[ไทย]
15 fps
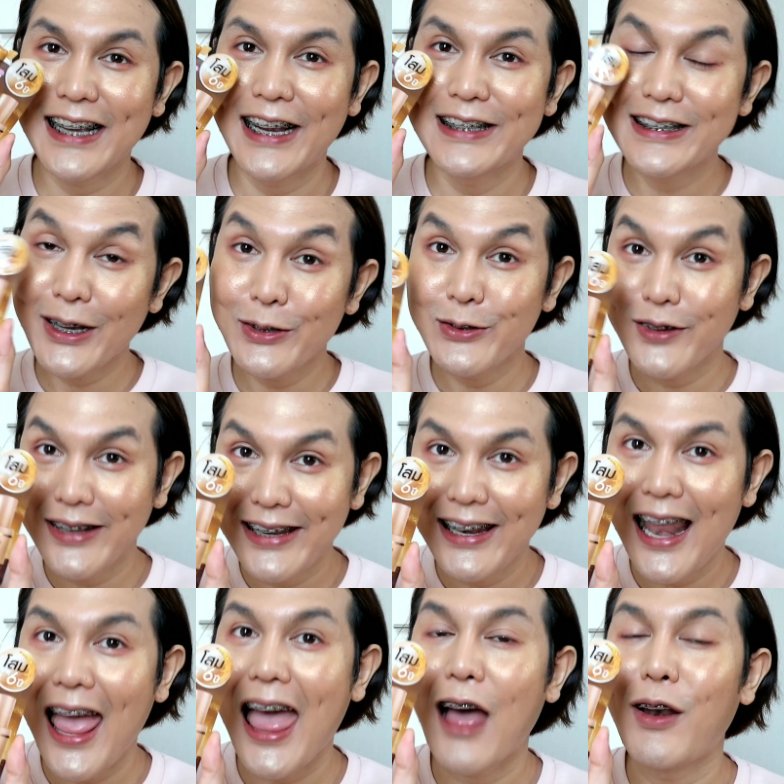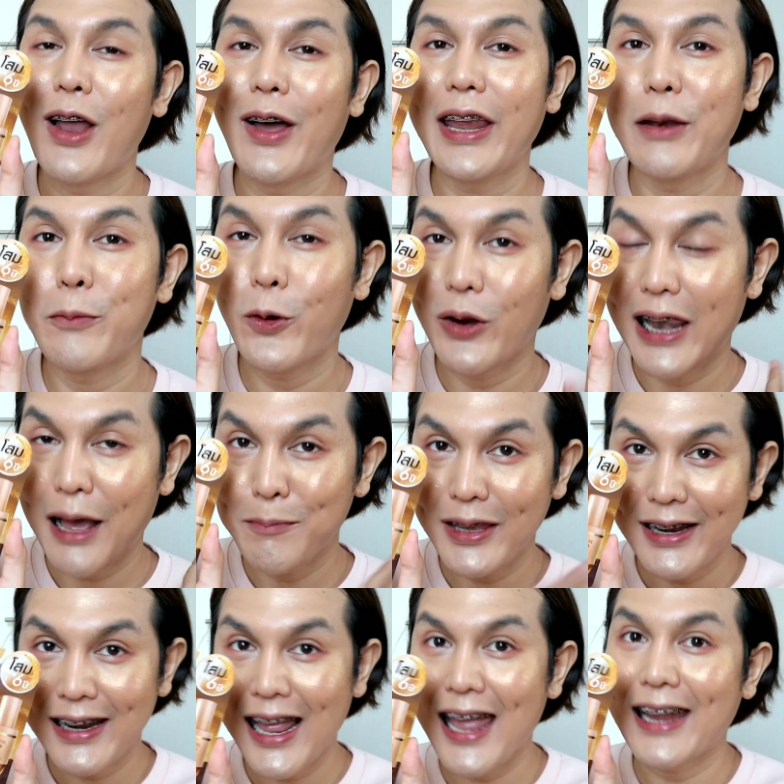เคยใช้เจ้าตัวนี้แล้วเห็นผลลัพ
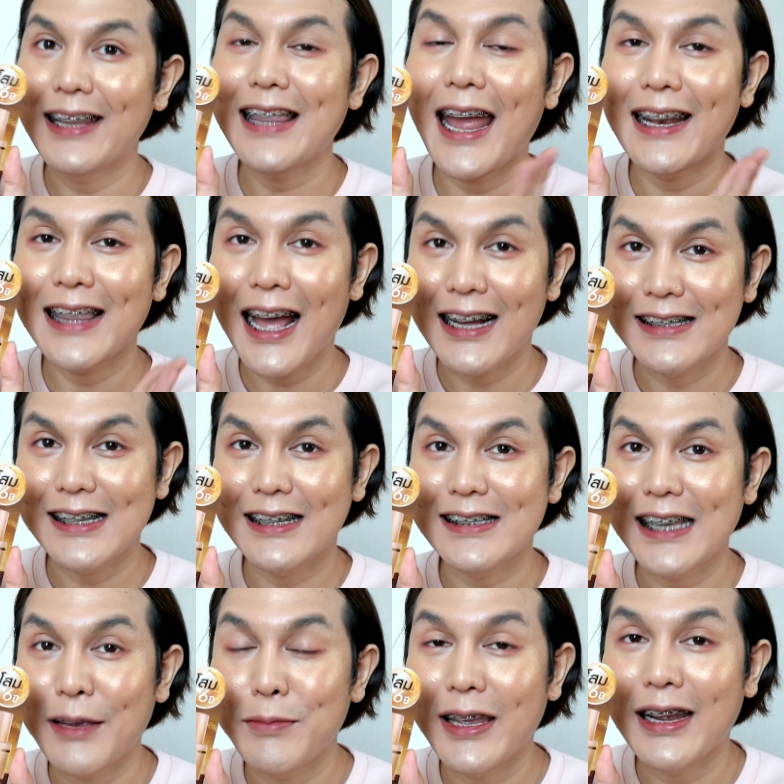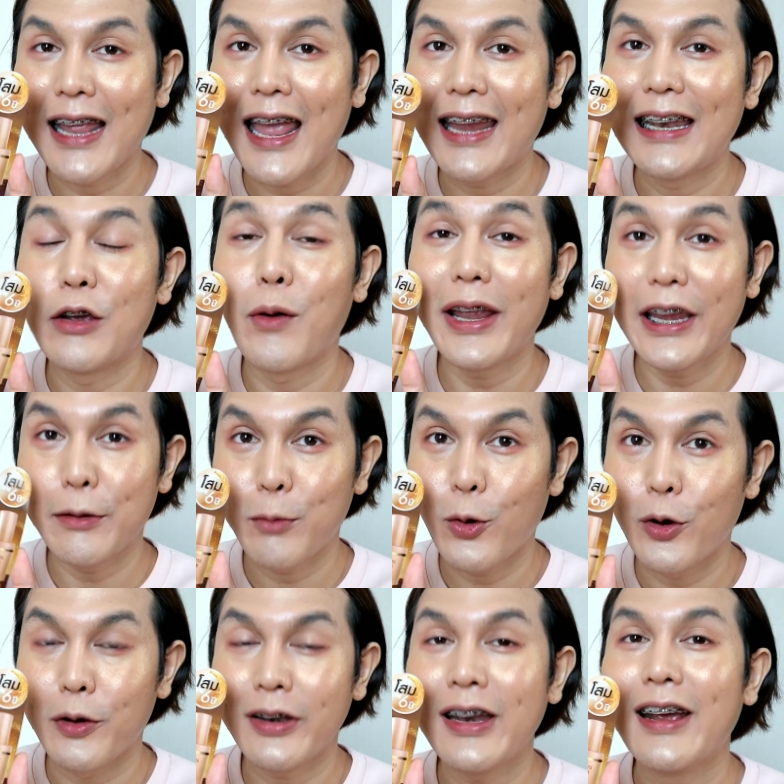ธ์ยังไงแตกต่างจากเจมยังไงหรือว่าเห็น
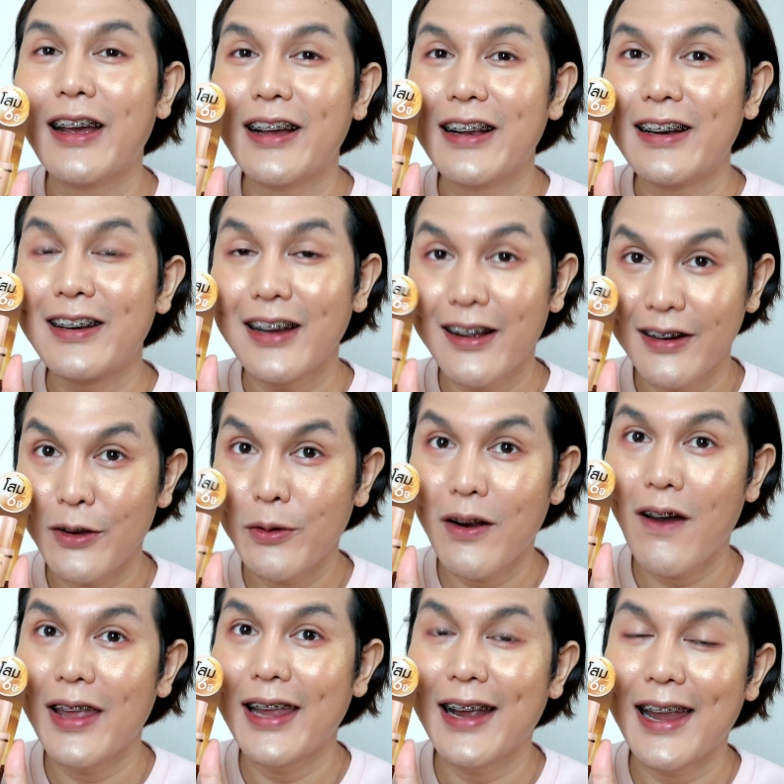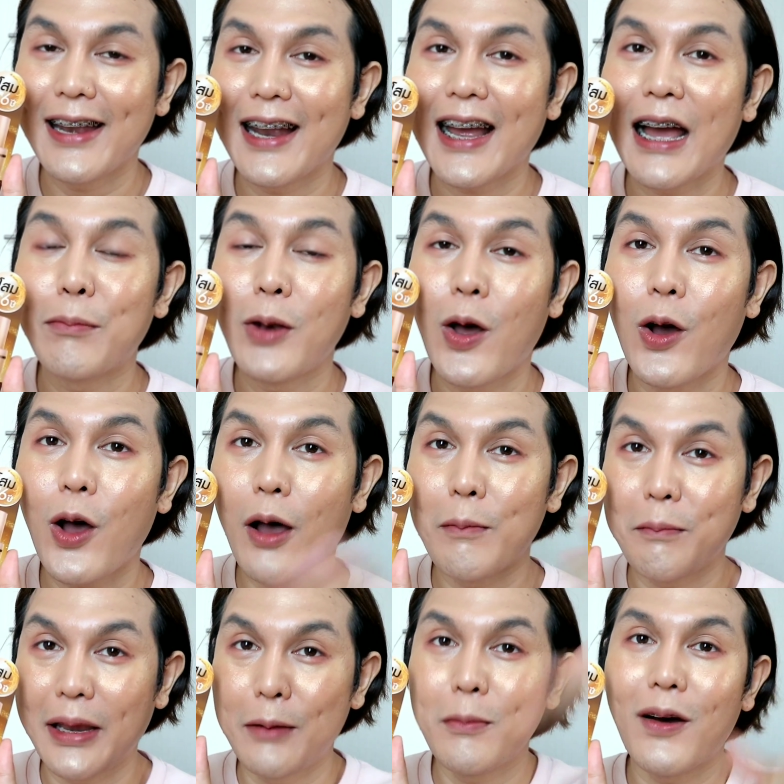ผลเรื่องริ้วรอยยังไงนะครับลองค
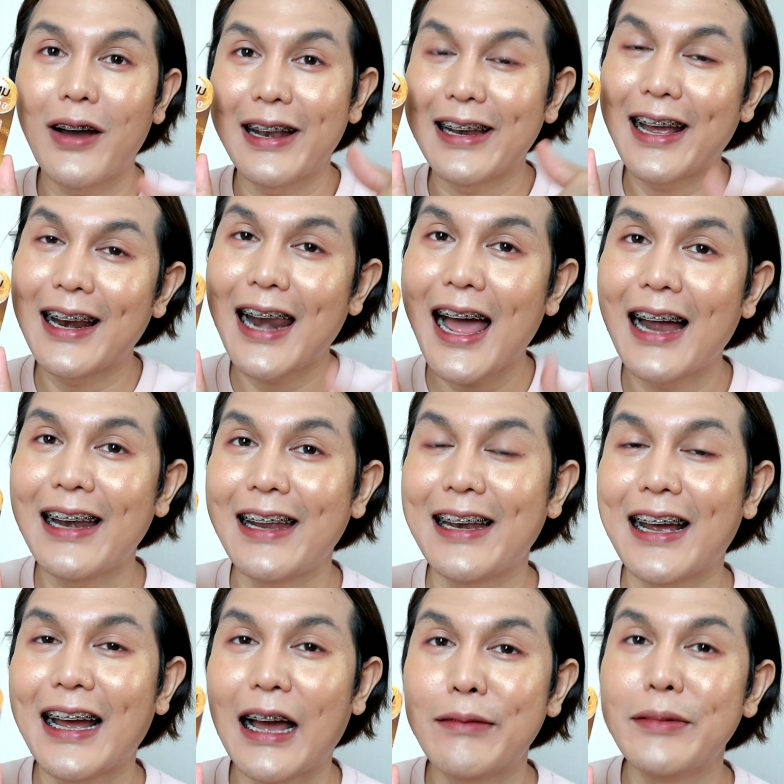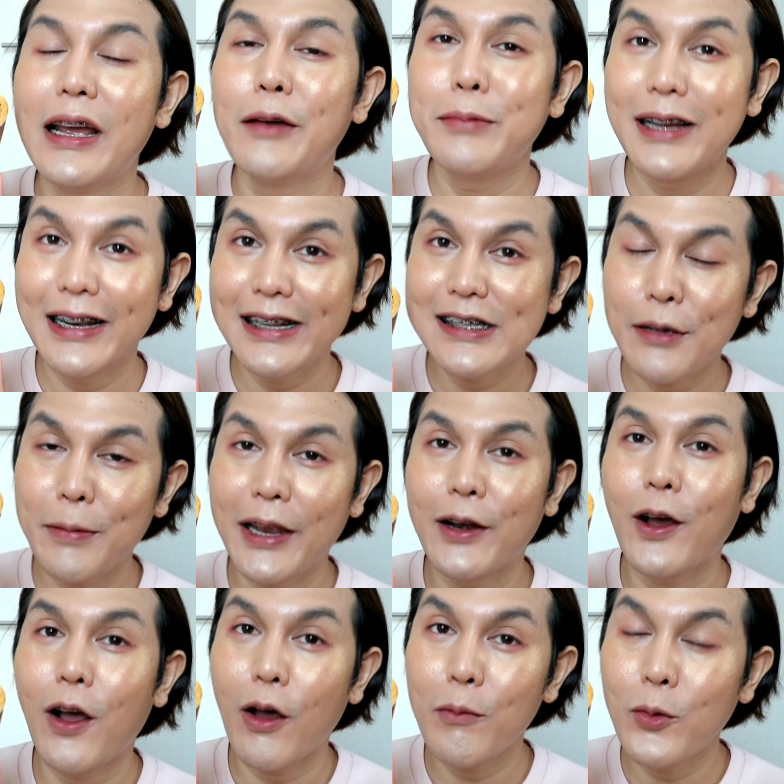อมเมนต์บอกกันข้างล่างเลยนะครับเพื่อที่จะเป็
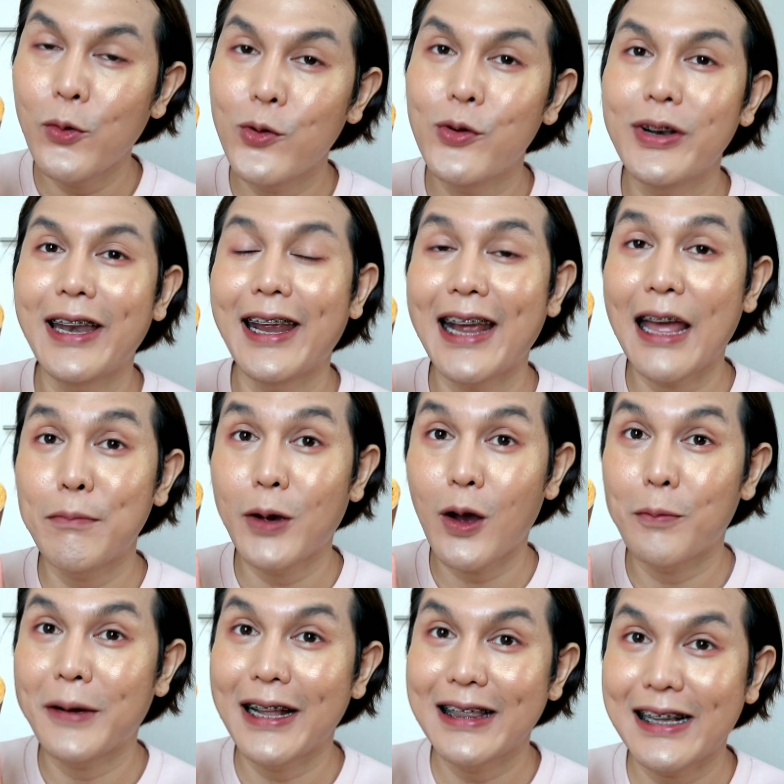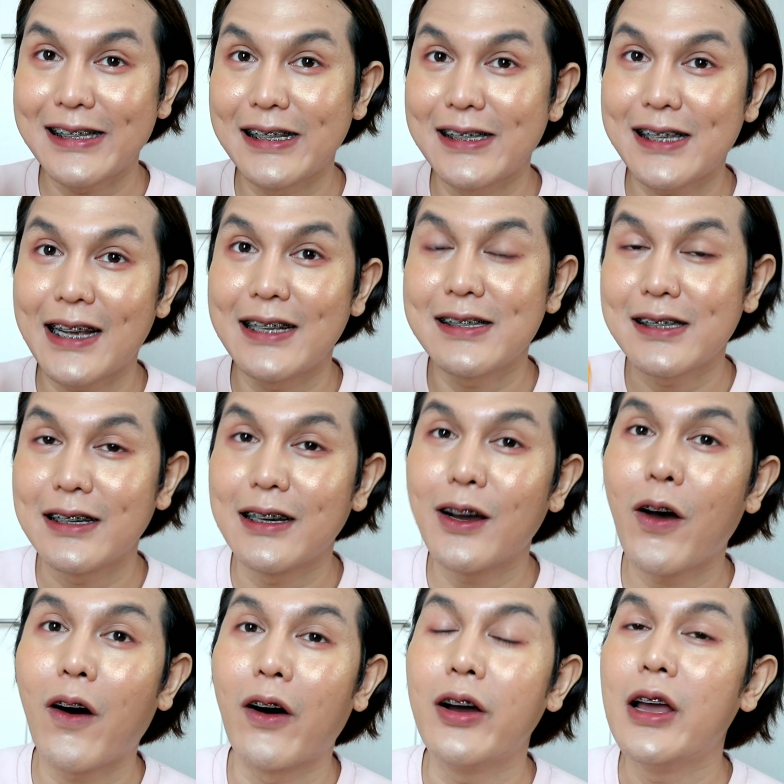นข้อมูลในการประกอบการตัดสินใจซื้
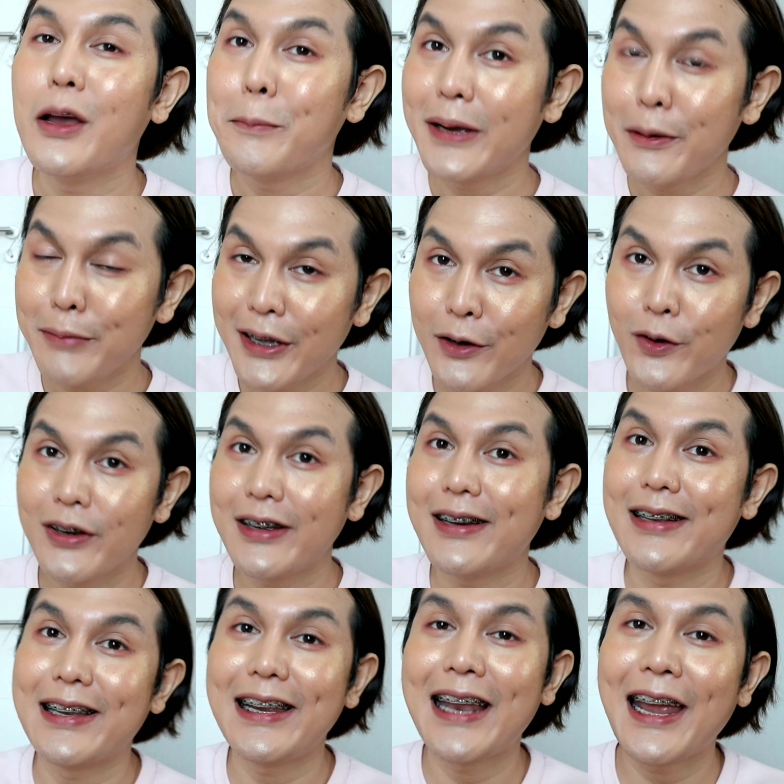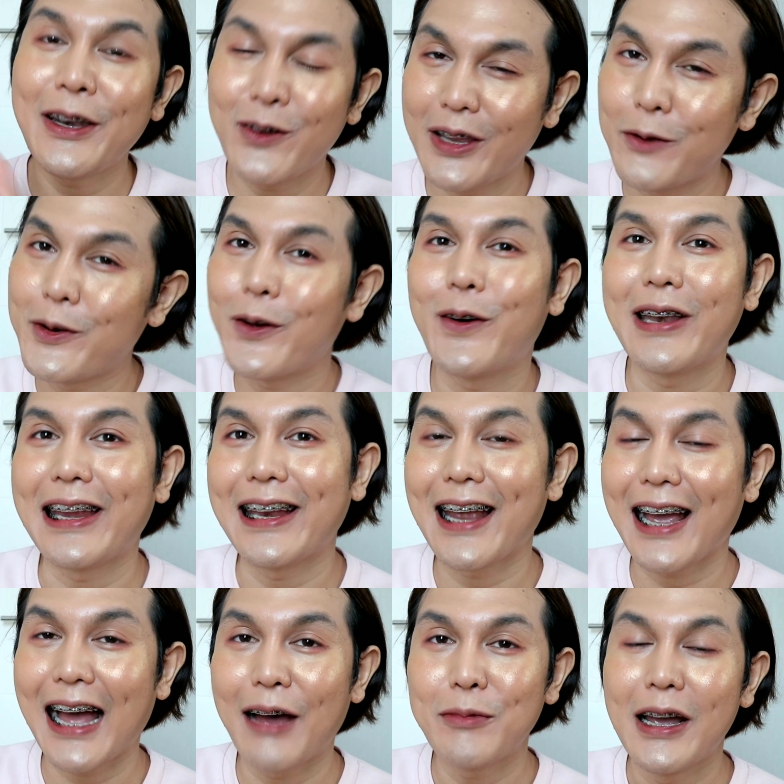อของเพื่อนๆคนอื่นที่ได้ดูคลิปวิดีโอนี้
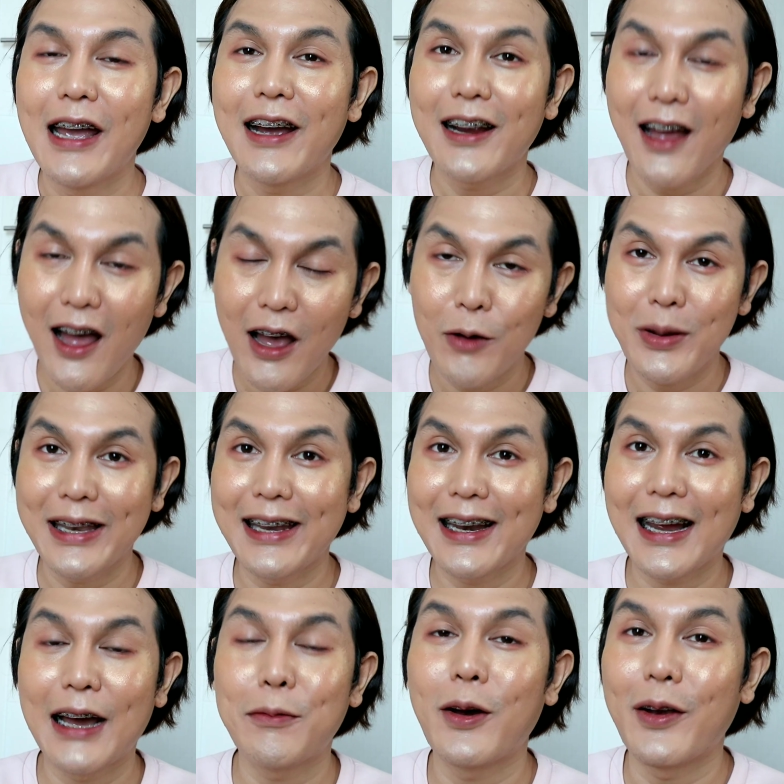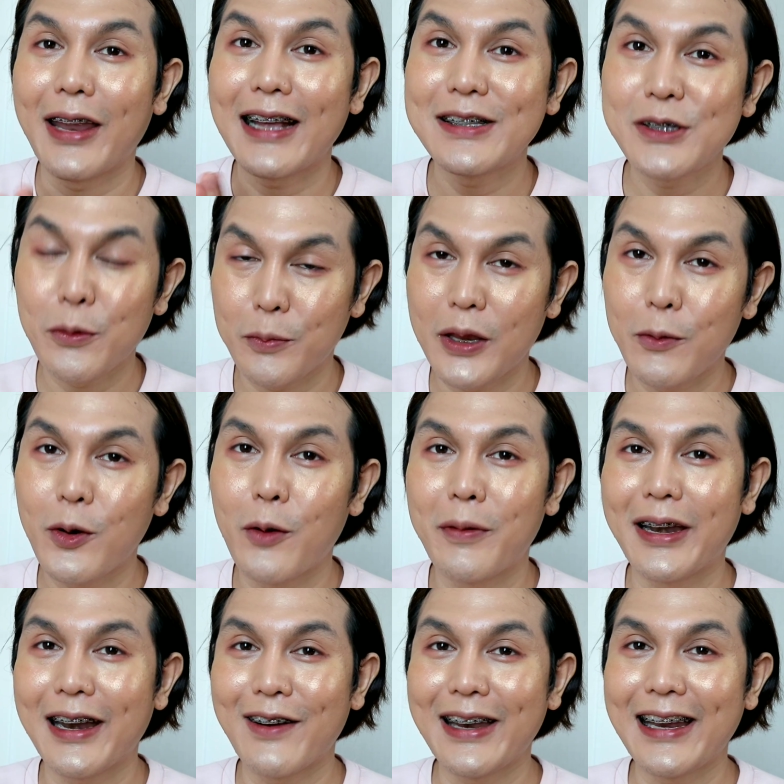นะครับก็วันนี้นะครับขออนุญาตจบคลิปวิดี
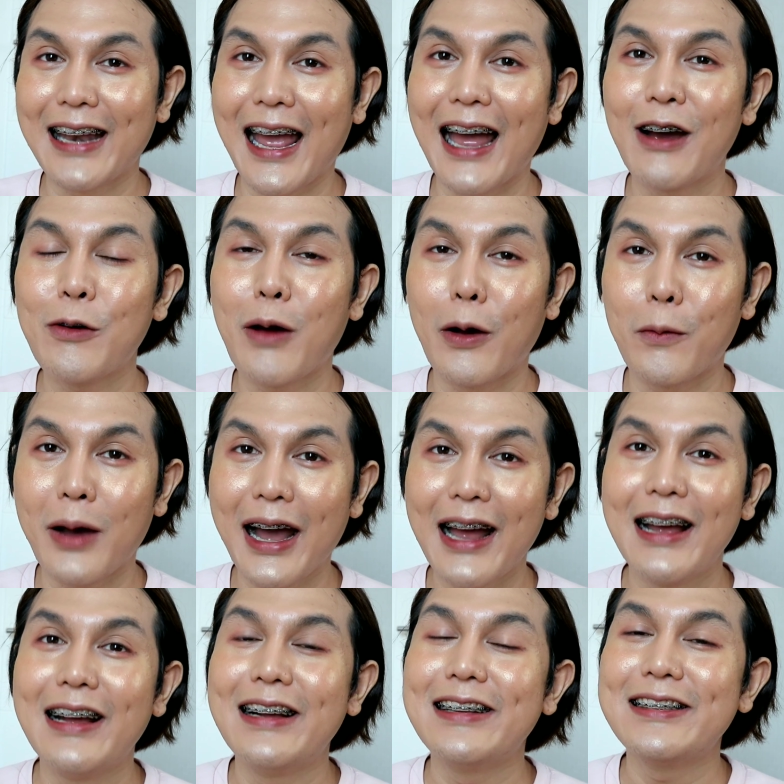โอเพียงเท่านี้นะหวังว่า